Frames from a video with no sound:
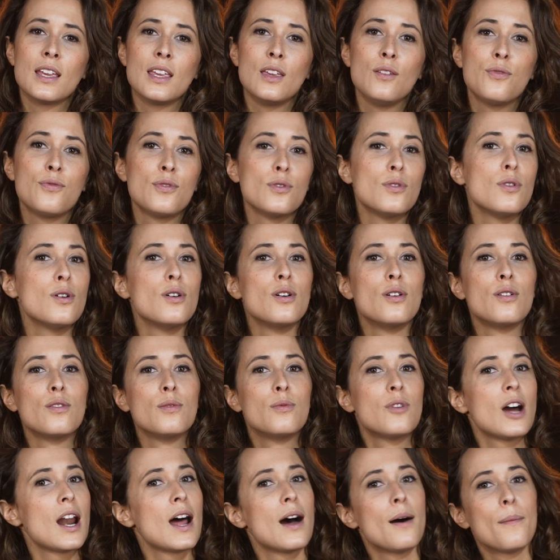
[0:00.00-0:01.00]
Il faut
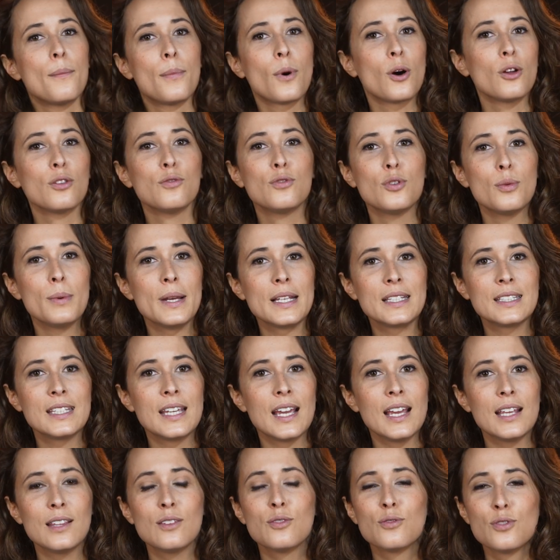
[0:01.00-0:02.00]
euh, voilà, prendre vos
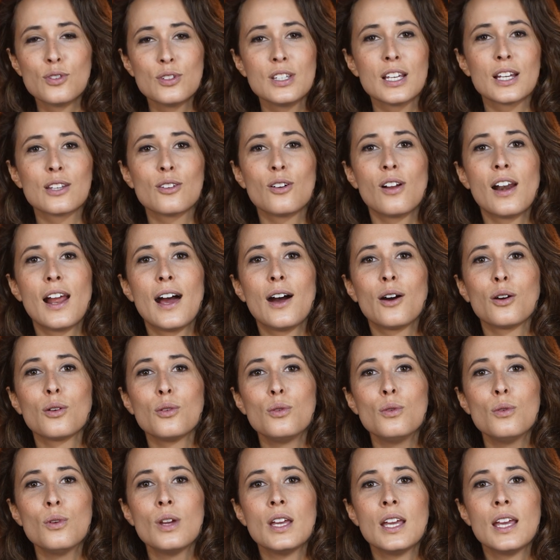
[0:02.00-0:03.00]
baskets, venir dans la
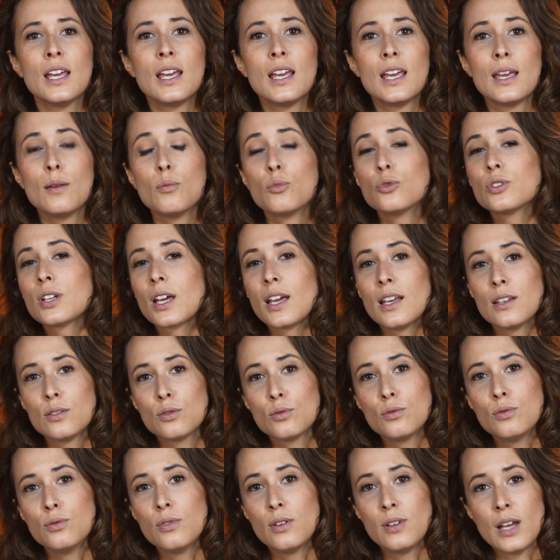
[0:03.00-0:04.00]
rue et montrer à
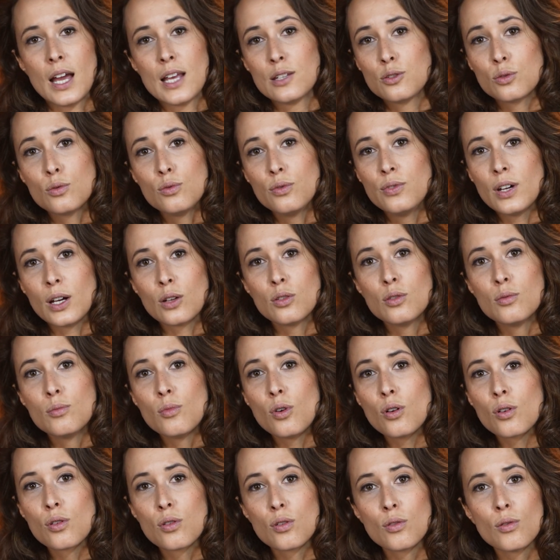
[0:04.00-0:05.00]
ce, à ce
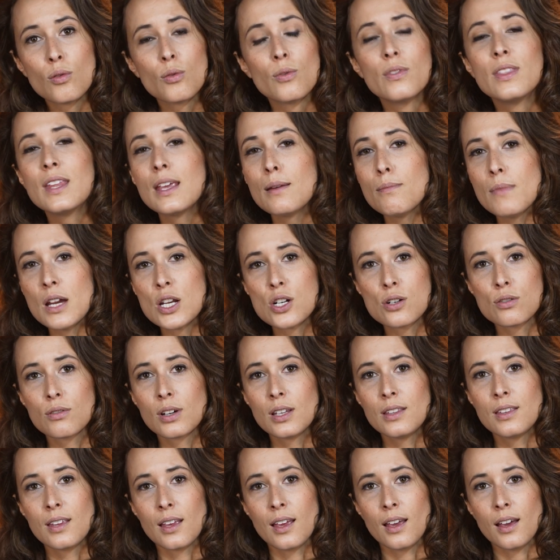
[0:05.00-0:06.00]
gouvernement qu'on est
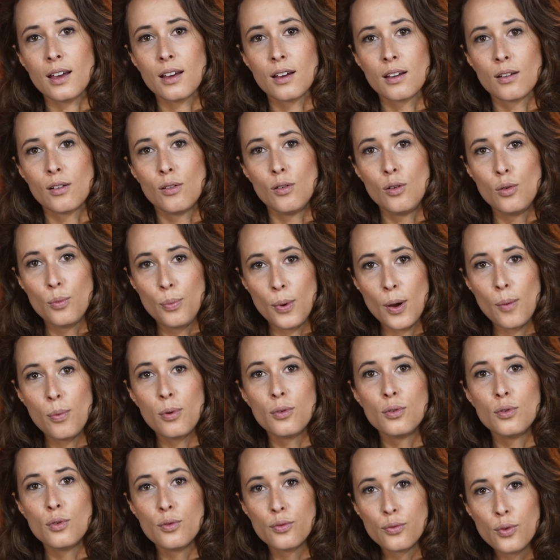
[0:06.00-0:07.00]
majoritaire. Le
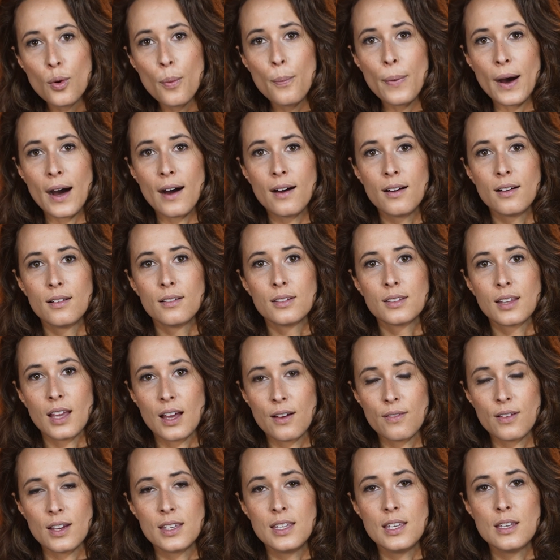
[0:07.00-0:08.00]
peuple ne veut pas
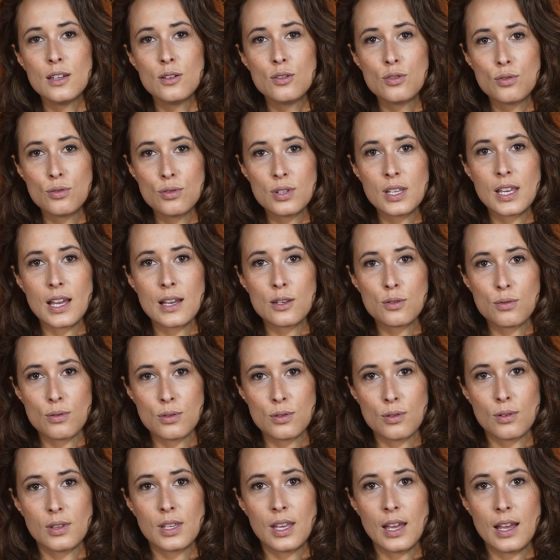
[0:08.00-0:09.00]
travailler jusqu'à
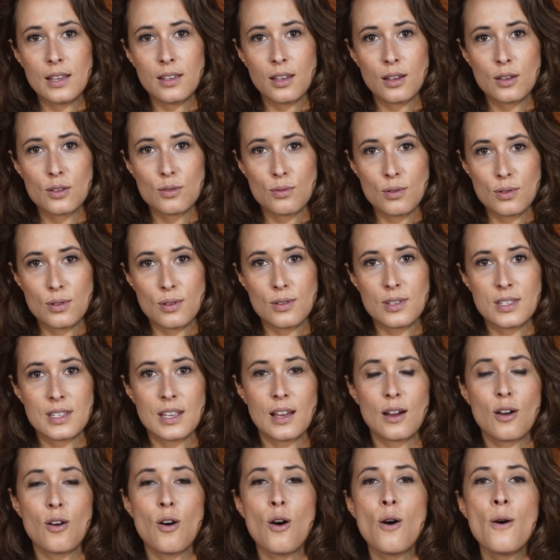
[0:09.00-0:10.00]
64,
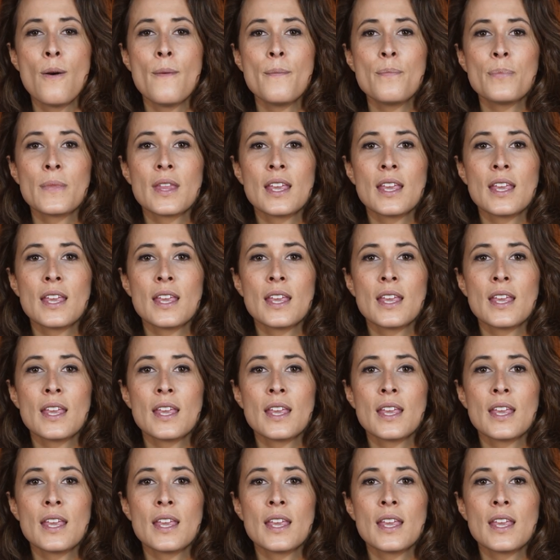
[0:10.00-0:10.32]
65 ans.